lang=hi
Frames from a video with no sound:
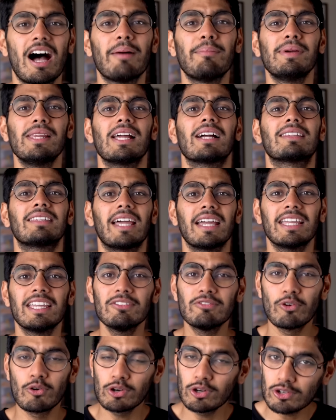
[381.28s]
हमें लगता है कि
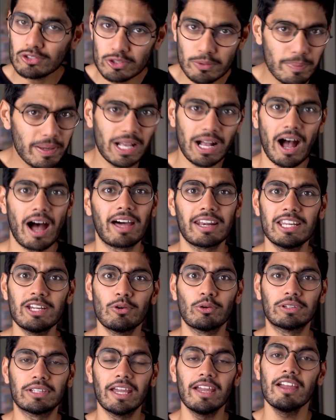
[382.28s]
वो लोग जो भिखारी
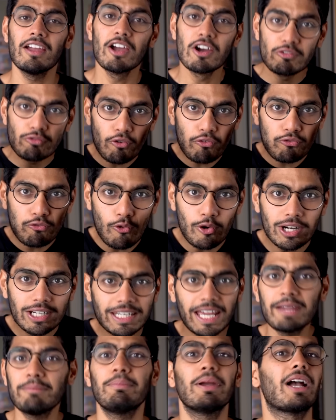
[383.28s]
होते हैं वो फुल
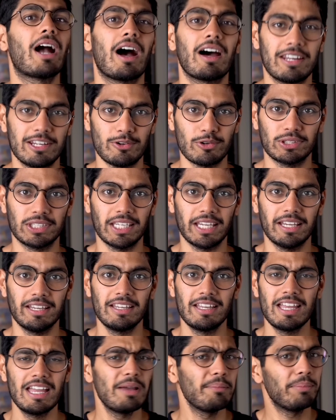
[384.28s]
टाइम भिखारी होते हैं
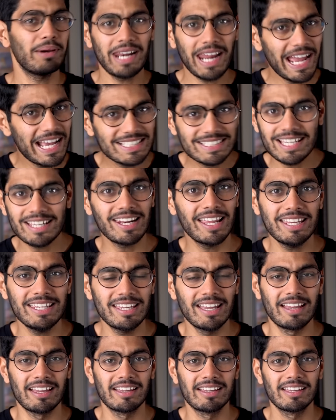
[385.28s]
पर ऐसा
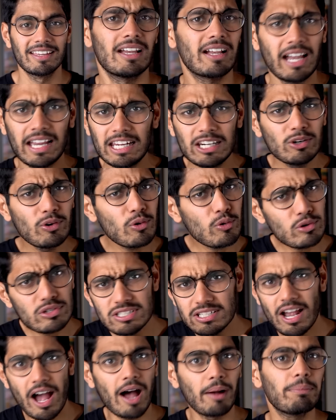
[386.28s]
नहीं है कई लोग
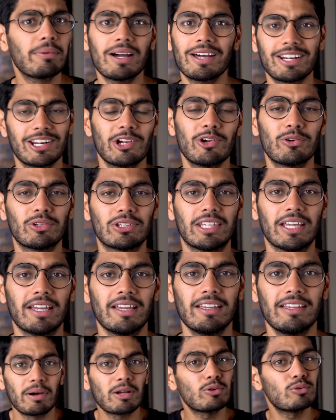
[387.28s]
कुछ काम कर रहे होते हैं
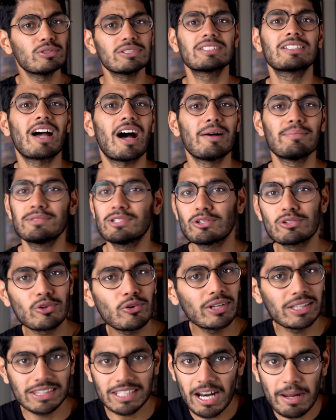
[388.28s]
पर उस काम से
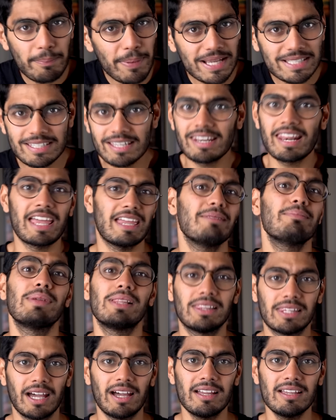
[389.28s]
उनको इतना पैसा नहीं
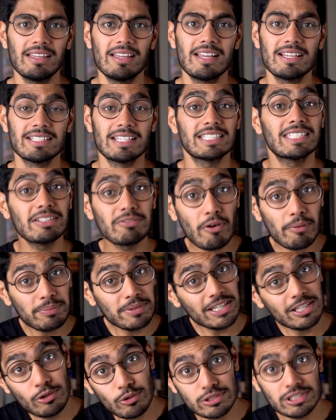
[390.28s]
मिलता जिससे वो
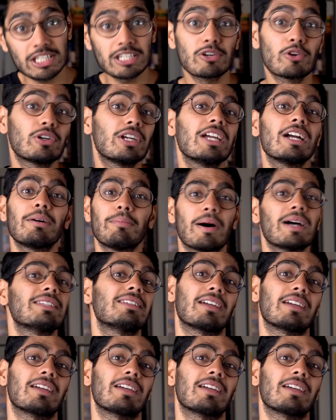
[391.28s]
अपनी रोजी रोटी कमा